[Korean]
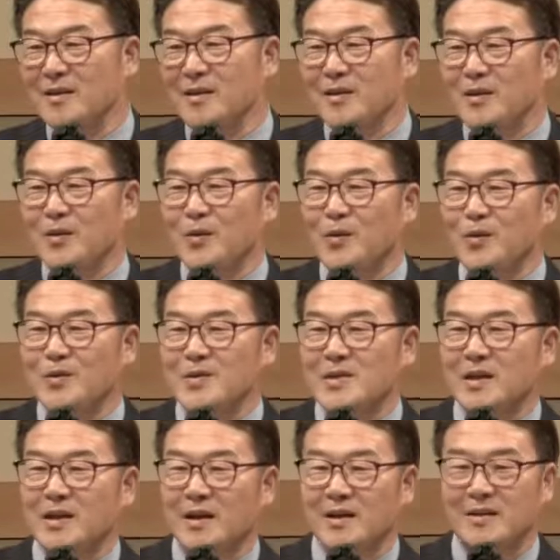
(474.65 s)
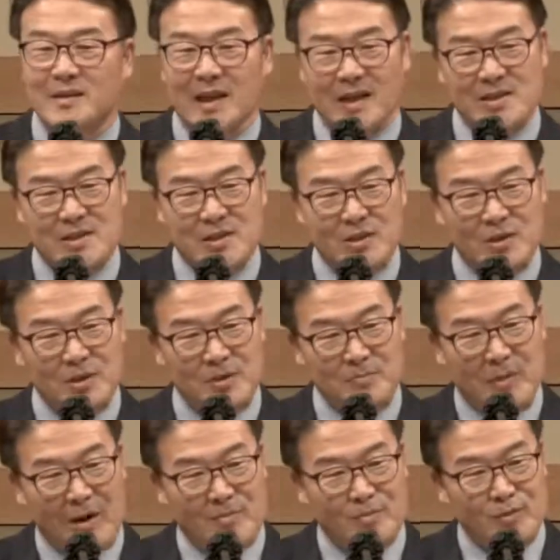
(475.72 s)
그리고는 제가 다시
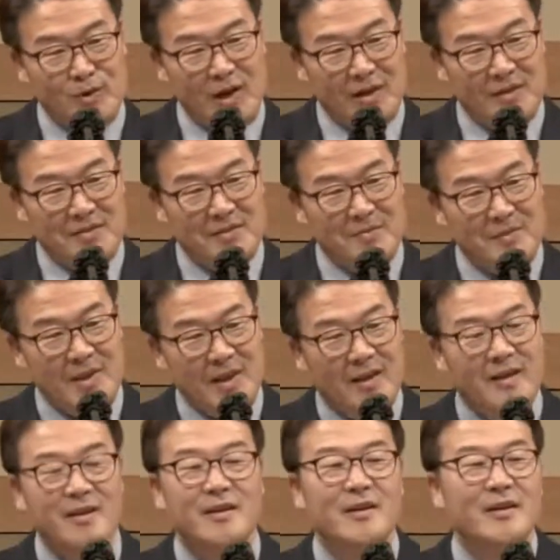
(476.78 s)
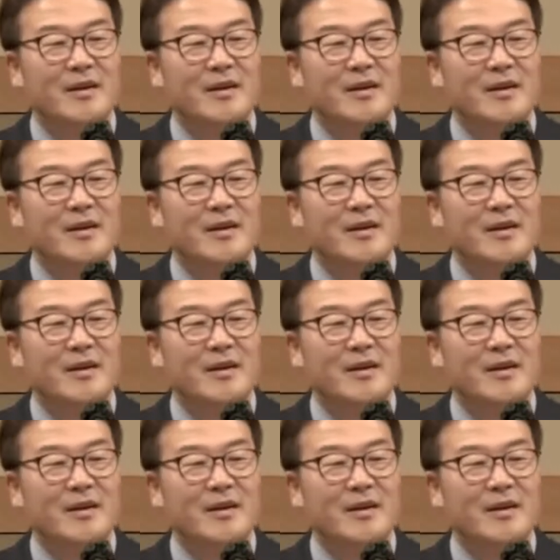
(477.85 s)
방문하겠습니다.